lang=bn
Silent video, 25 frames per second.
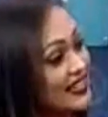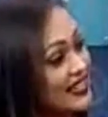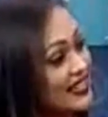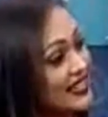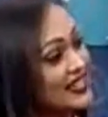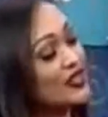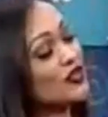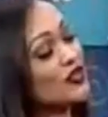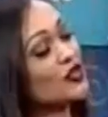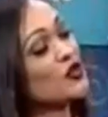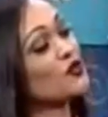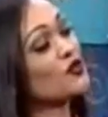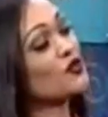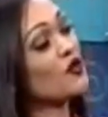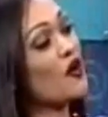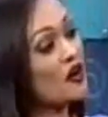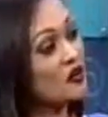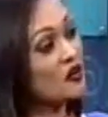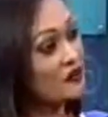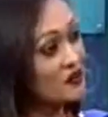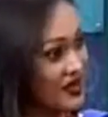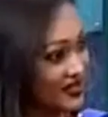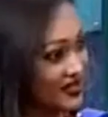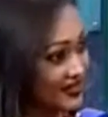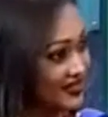সেখান থেকে
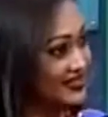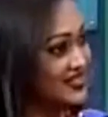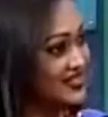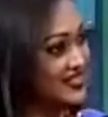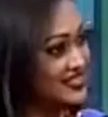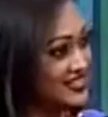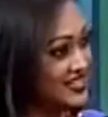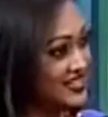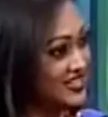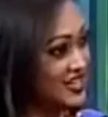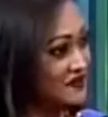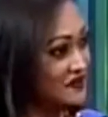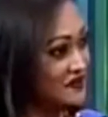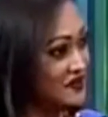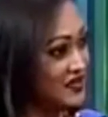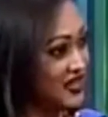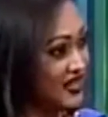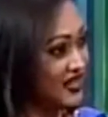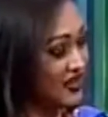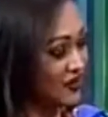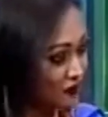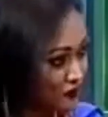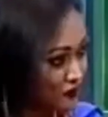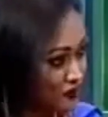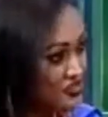কিন্তু রং বাংলাদেশের
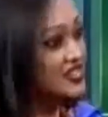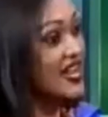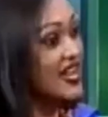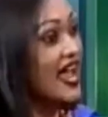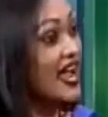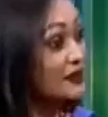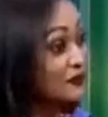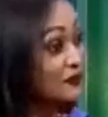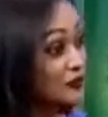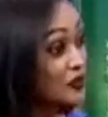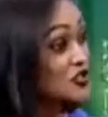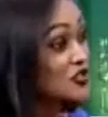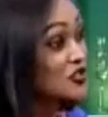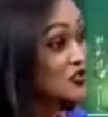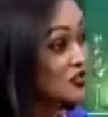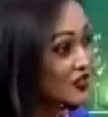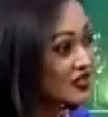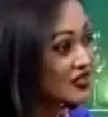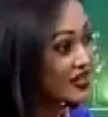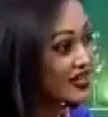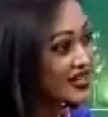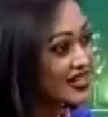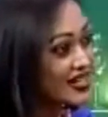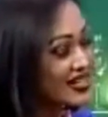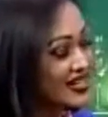আপনি অলমোস্ট এক
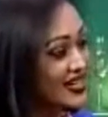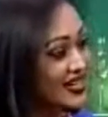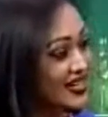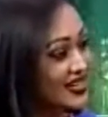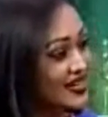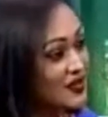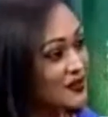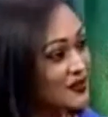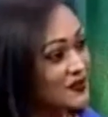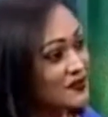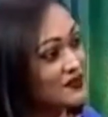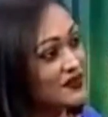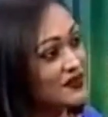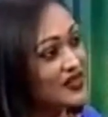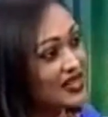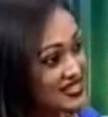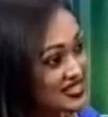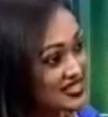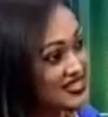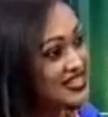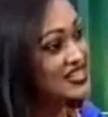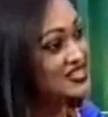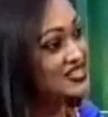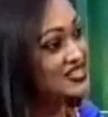বছর হ্যাঁ,